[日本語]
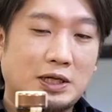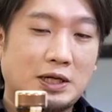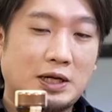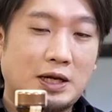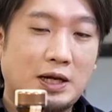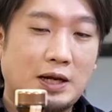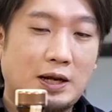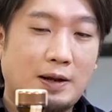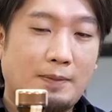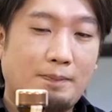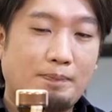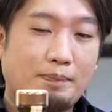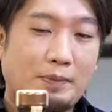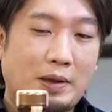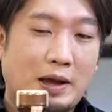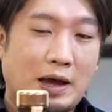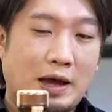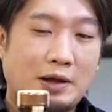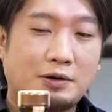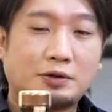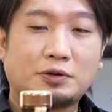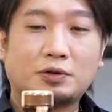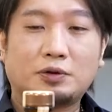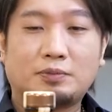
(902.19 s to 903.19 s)
が
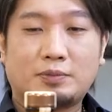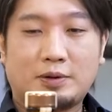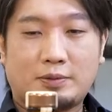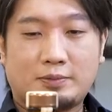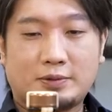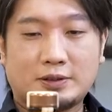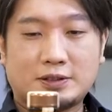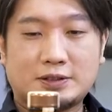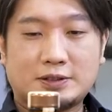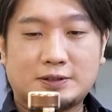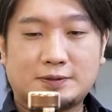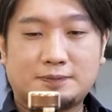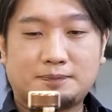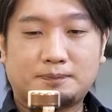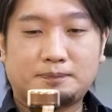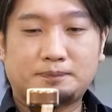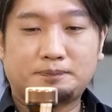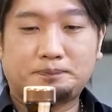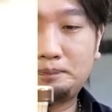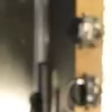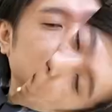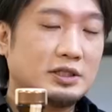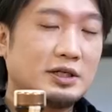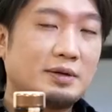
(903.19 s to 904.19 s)
あると思います。
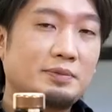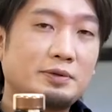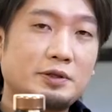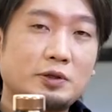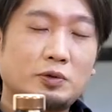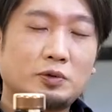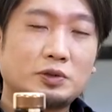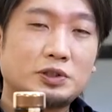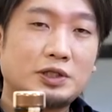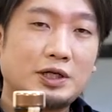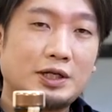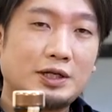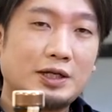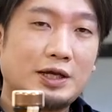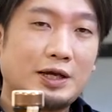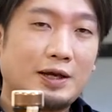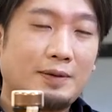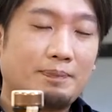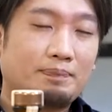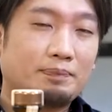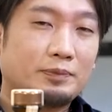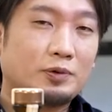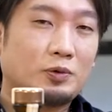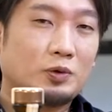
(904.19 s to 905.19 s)
ちなみにこちら
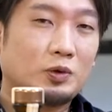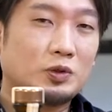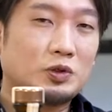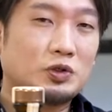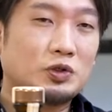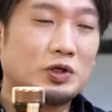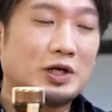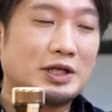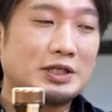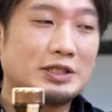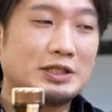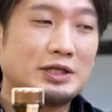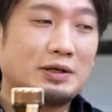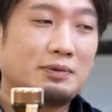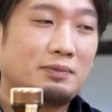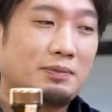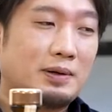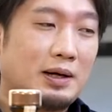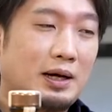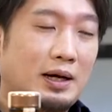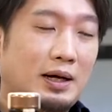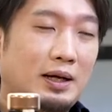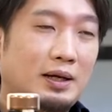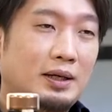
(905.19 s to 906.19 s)
ね、この18年
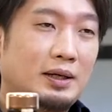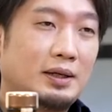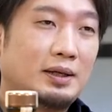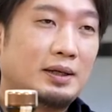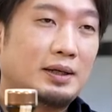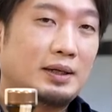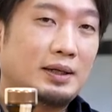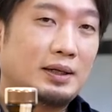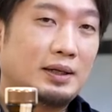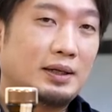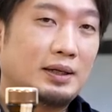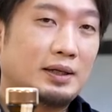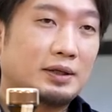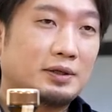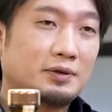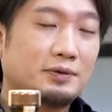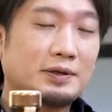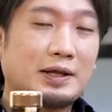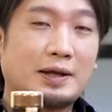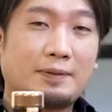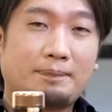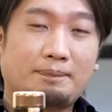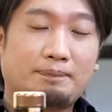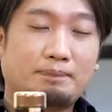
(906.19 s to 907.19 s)
は、去
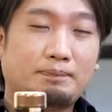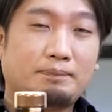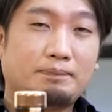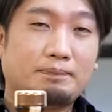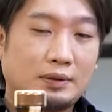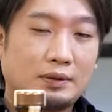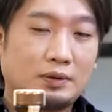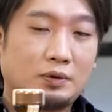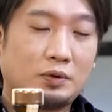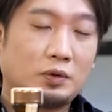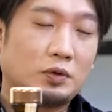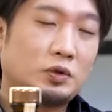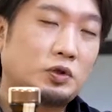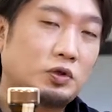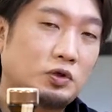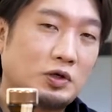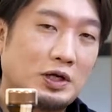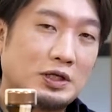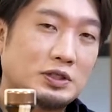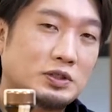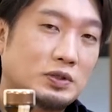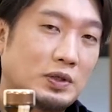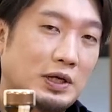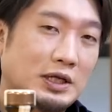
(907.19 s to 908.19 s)
年この
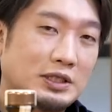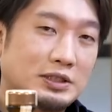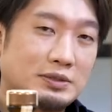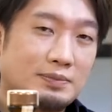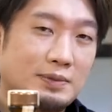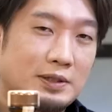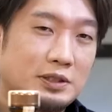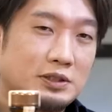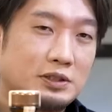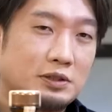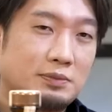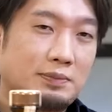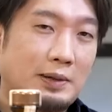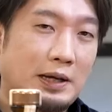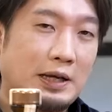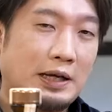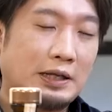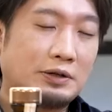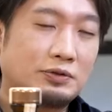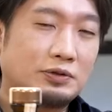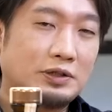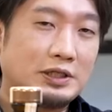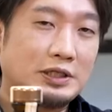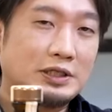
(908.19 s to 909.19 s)
デュアーズを発売する
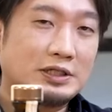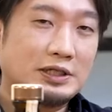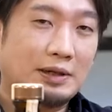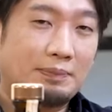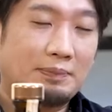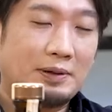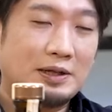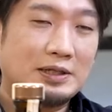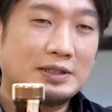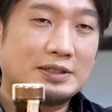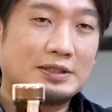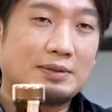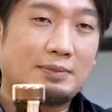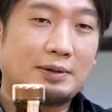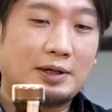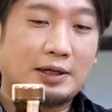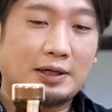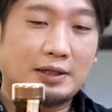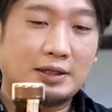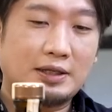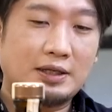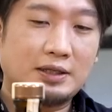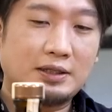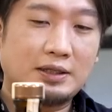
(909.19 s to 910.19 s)
バカルディジャパン様
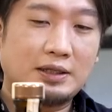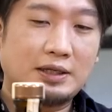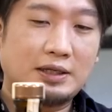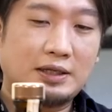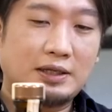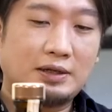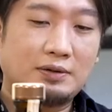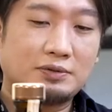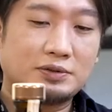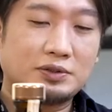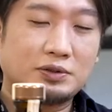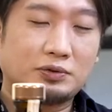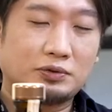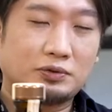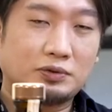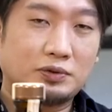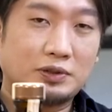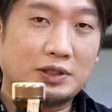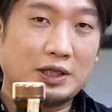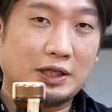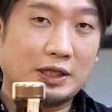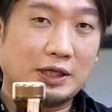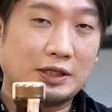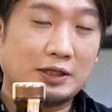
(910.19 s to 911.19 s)
からね、お仕事を
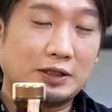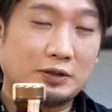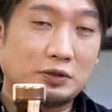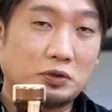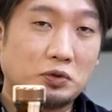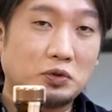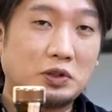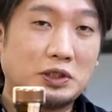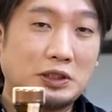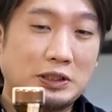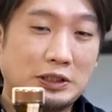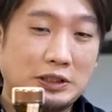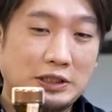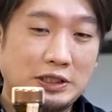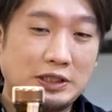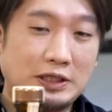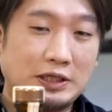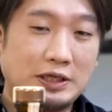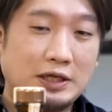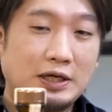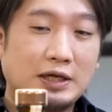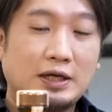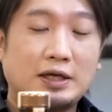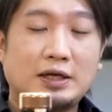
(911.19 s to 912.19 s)
いただいた時
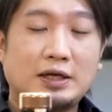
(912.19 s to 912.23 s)
に、